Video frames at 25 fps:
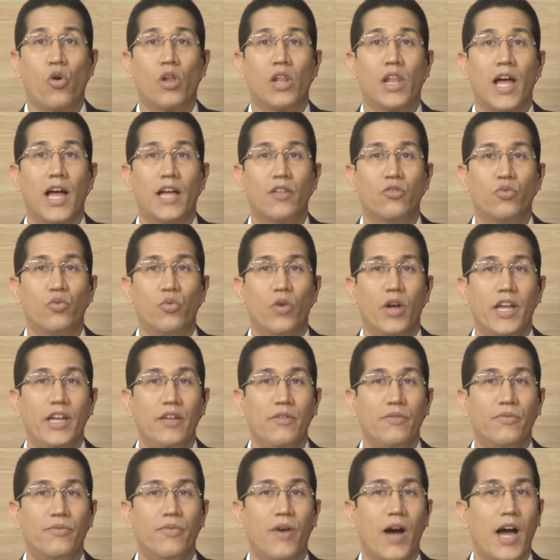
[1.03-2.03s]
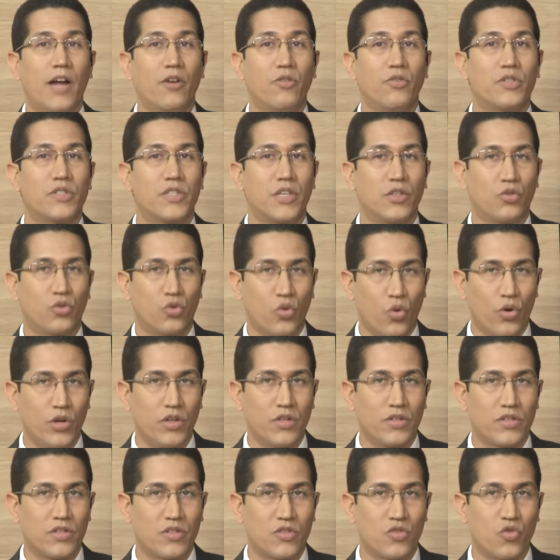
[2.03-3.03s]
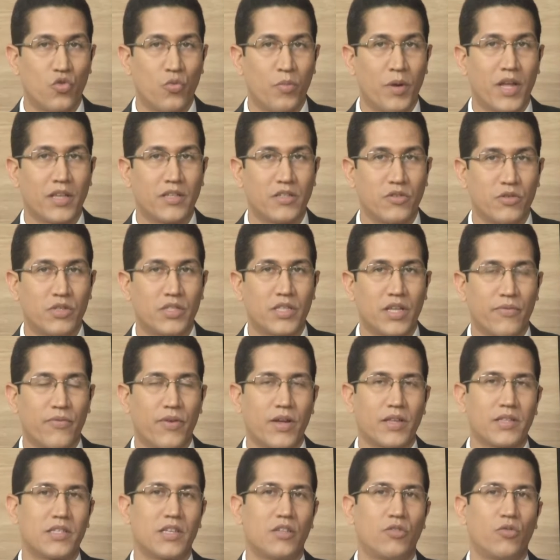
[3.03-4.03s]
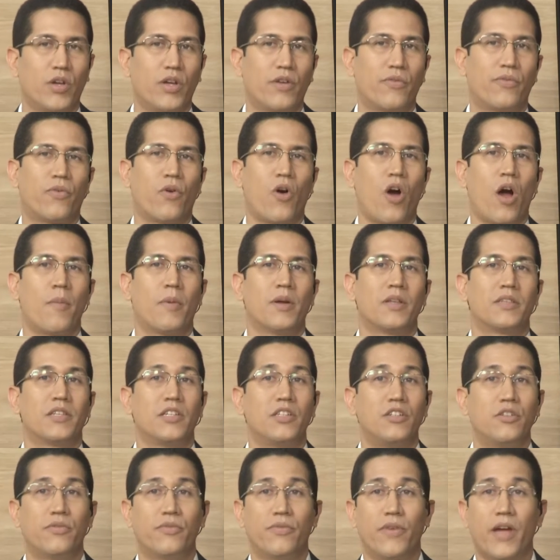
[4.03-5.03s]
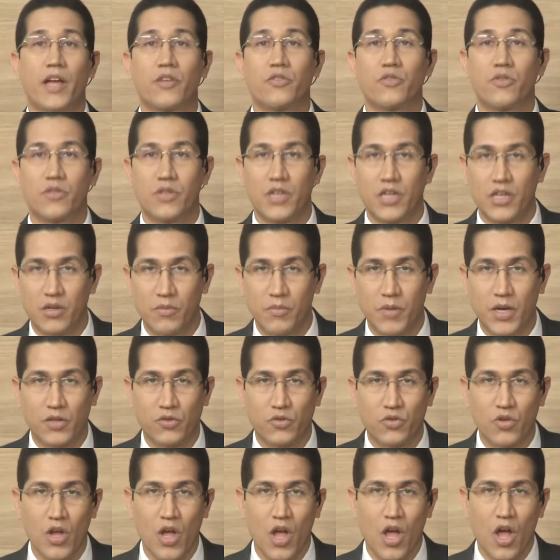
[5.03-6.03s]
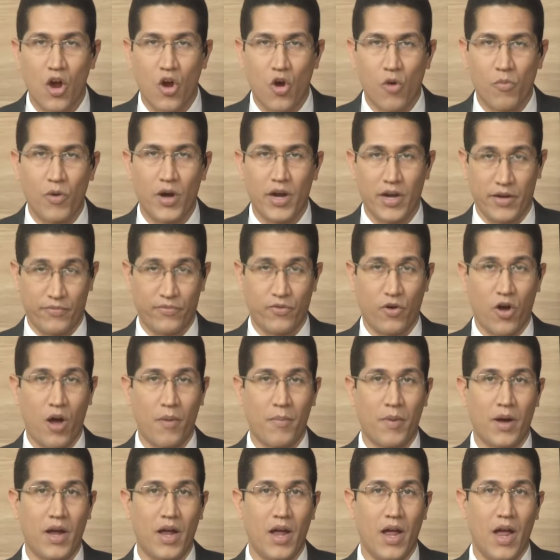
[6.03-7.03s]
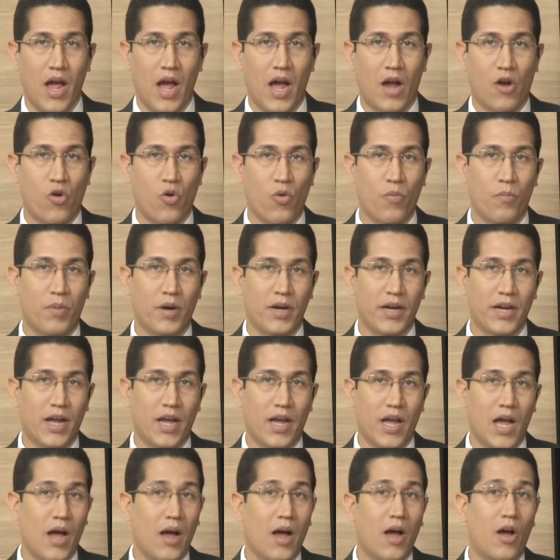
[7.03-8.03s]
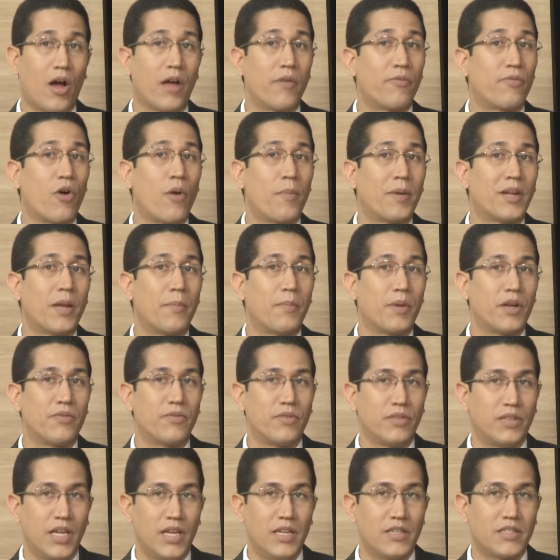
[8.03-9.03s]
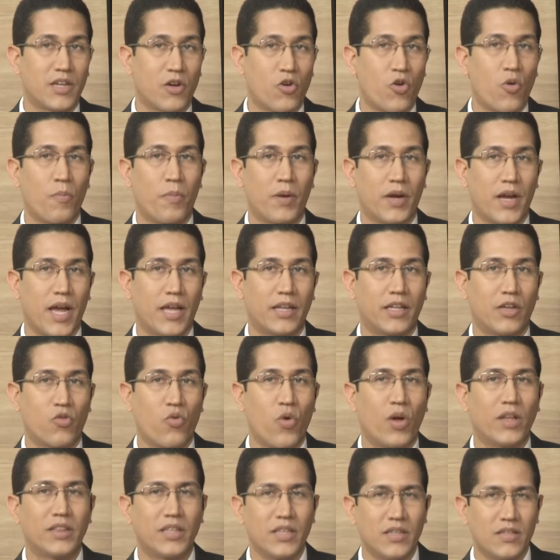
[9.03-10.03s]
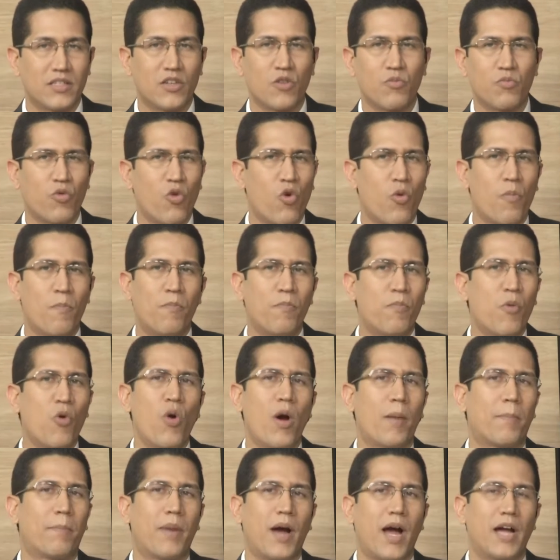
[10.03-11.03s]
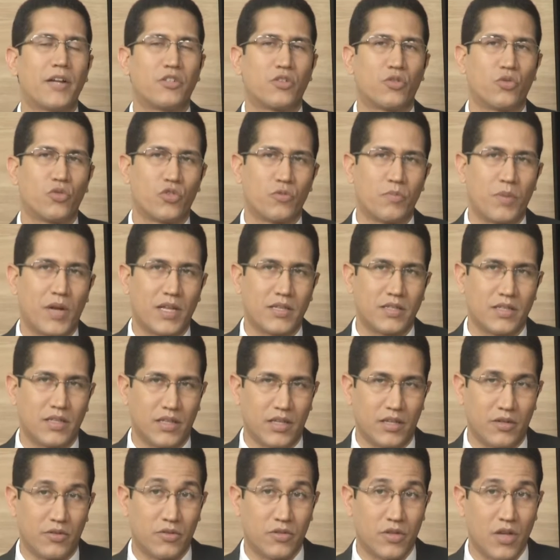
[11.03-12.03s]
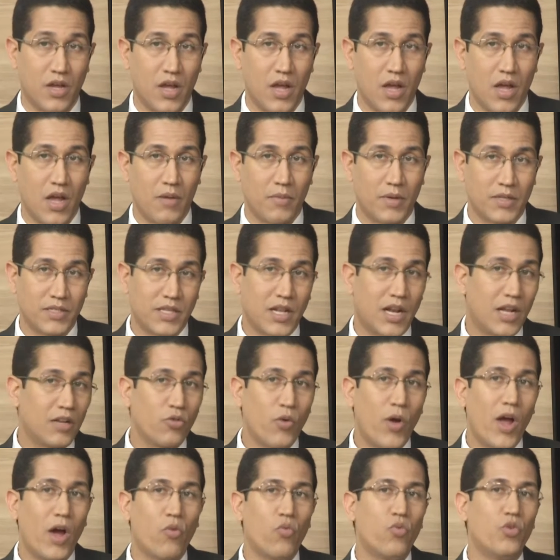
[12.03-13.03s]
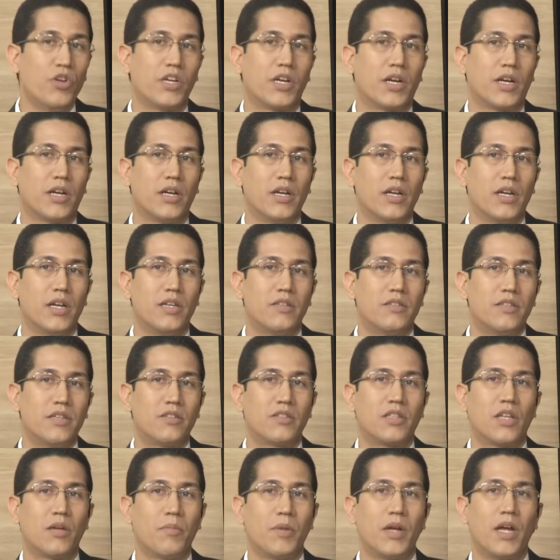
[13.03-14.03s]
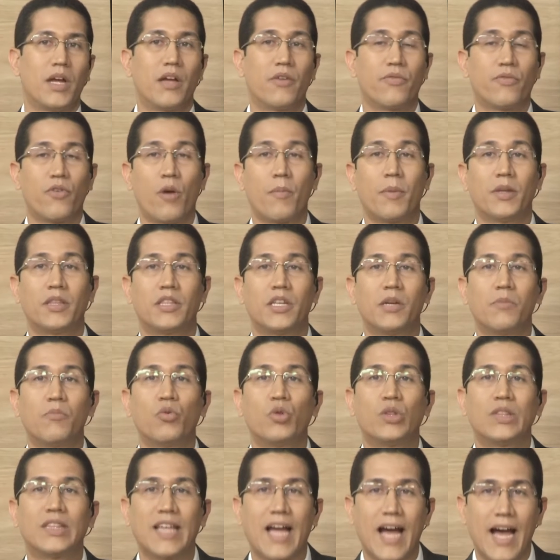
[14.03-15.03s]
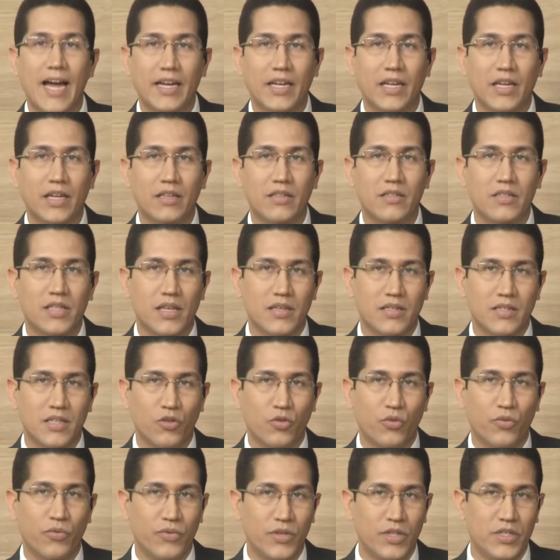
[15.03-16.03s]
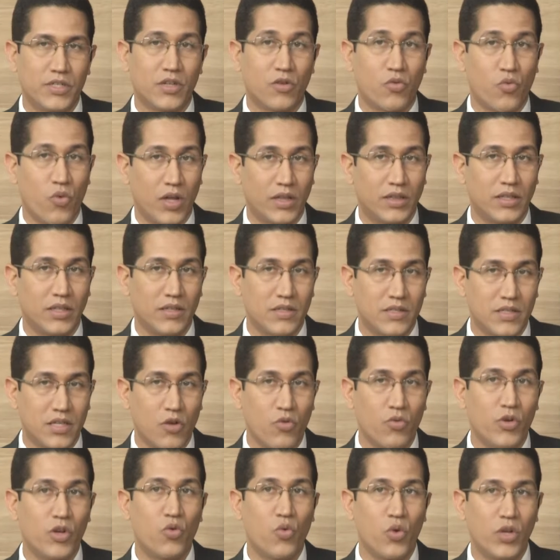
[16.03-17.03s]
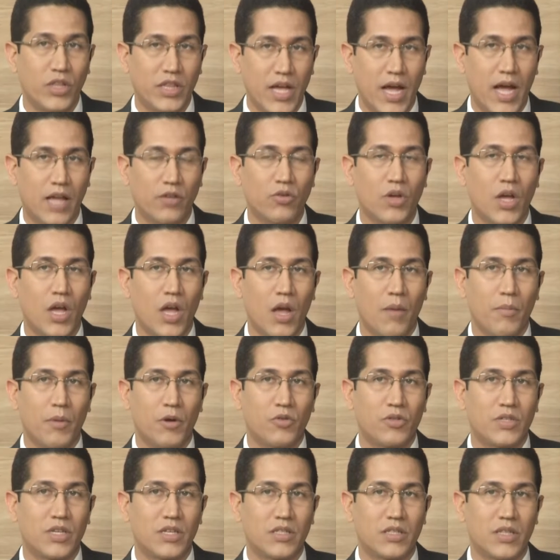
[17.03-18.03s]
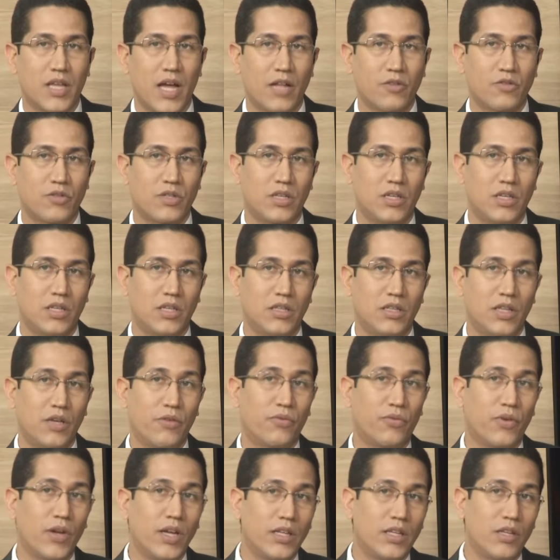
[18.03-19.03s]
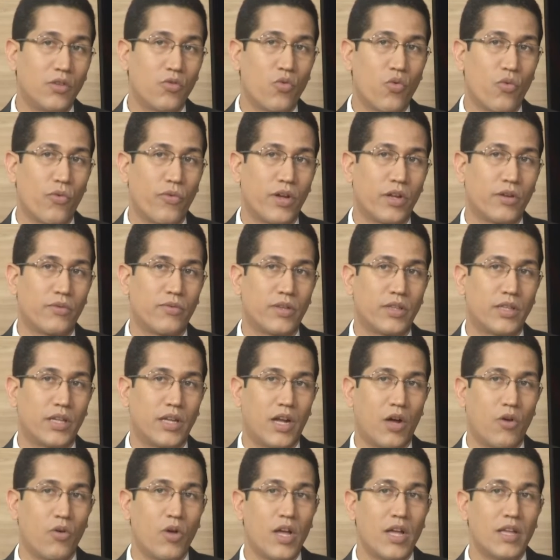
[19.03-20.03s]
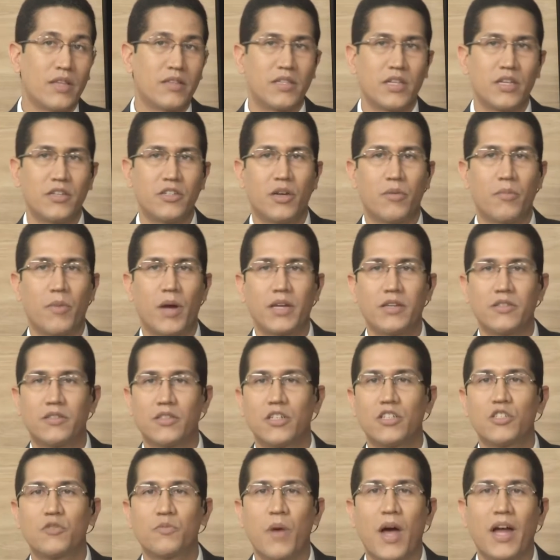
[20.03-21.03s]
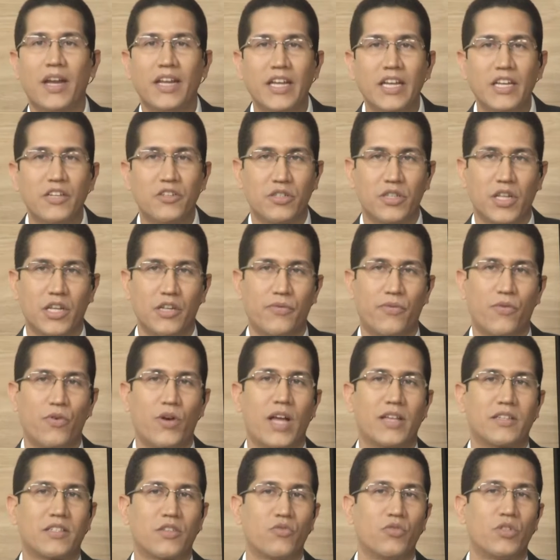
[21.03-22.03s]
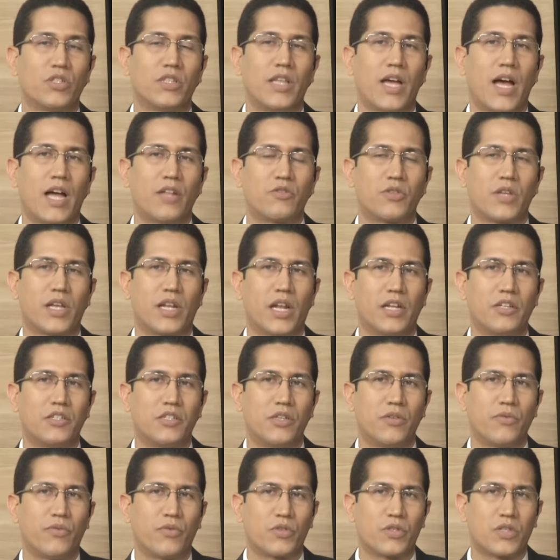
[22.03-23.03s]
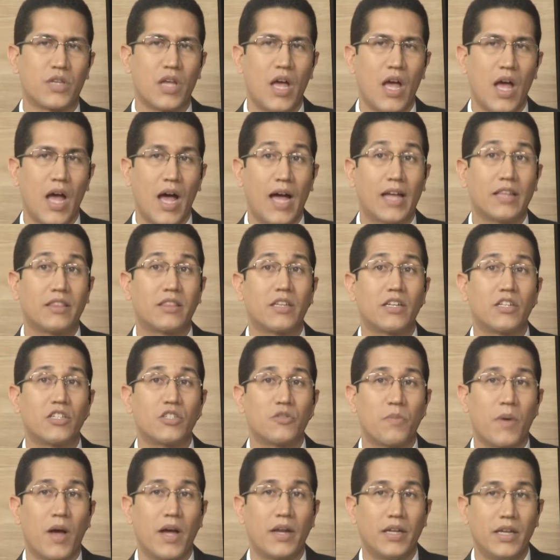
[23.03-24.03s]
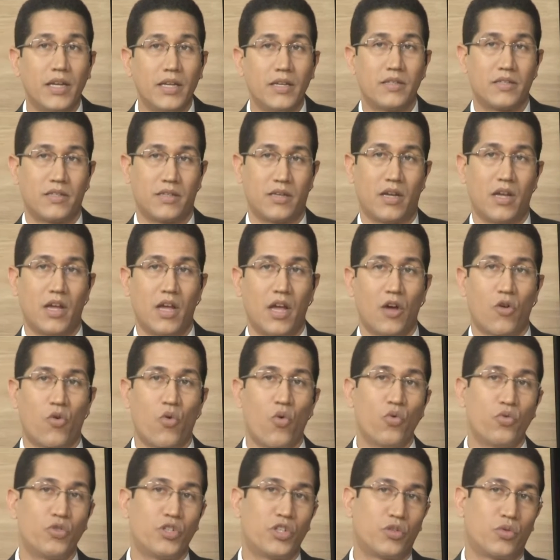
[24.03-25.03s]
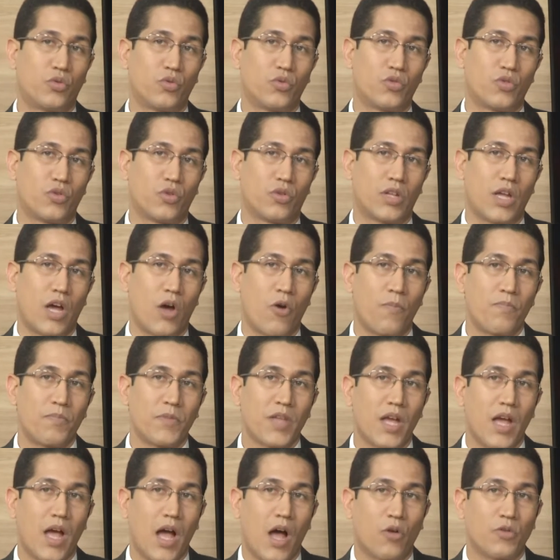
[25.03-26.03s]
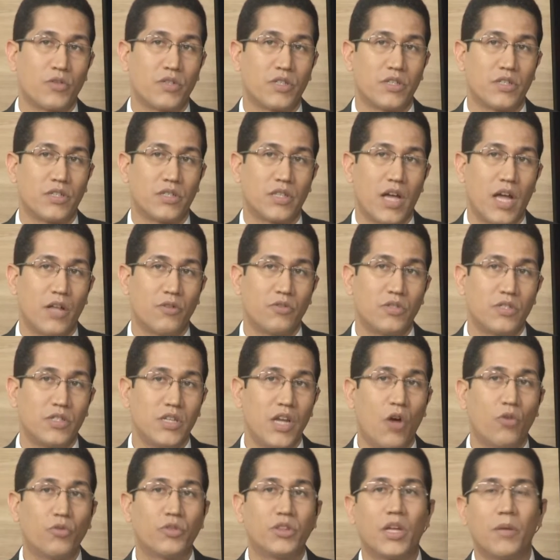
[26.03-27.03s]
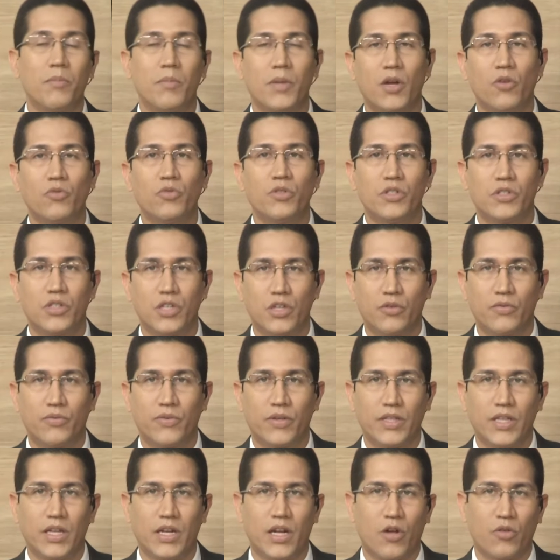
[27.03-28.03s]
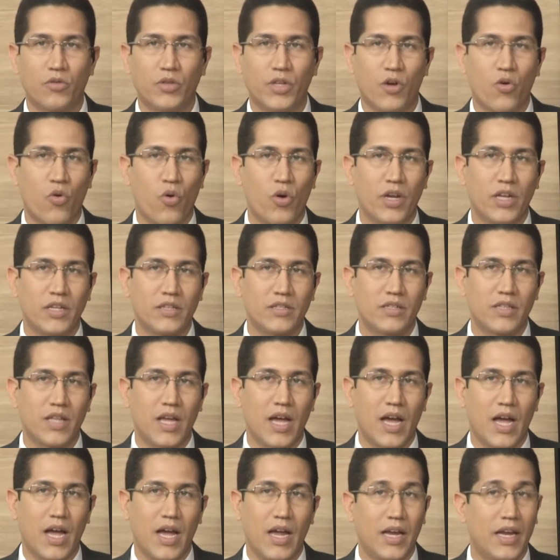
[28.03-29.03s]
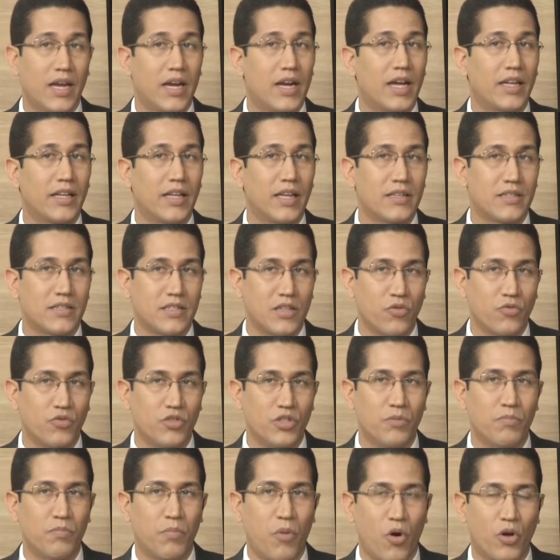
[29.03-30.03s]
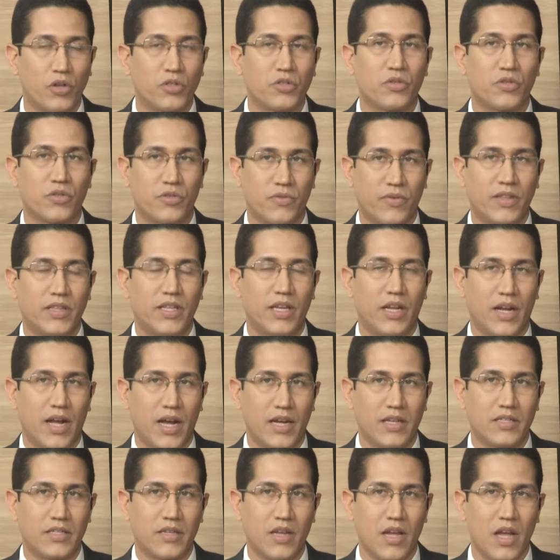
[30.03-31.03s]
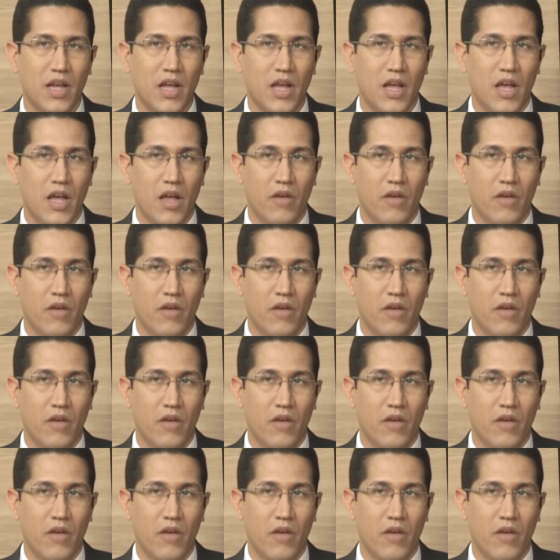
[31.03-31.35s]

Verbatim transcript: arcolado em vários setores. O Brasil está fazendo reformas em diversos segmentos, como a reforma, acompanha, a reforma da Previdência, acompanhada com atenção por boa parte dos brasileiros. Mas ela não é a única. Existe também a reforma tributária, que está sendo vista com atenção e cuidado pelos estados que defendem o governo federal seja mais transparente na divulgação de dados relativos à transparência constitucional aos estados e ao, também ao Distrito Federal, decorrentes da arrecadação de impostos federais.